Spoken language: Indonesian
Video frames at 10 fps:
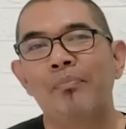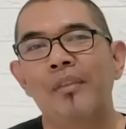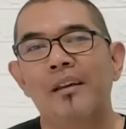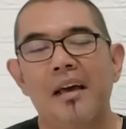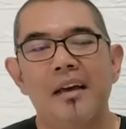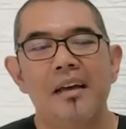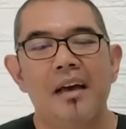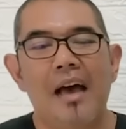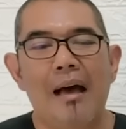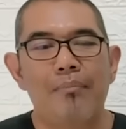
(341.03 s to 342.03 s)
Nah,
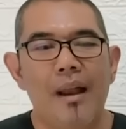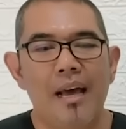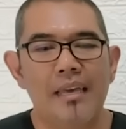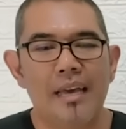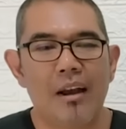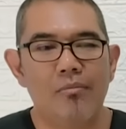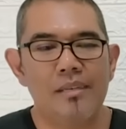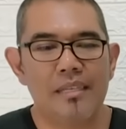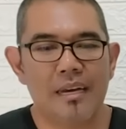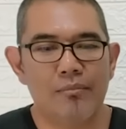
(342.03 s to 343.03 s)
apalagi kalau
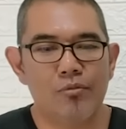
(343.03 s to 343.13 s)
misalkan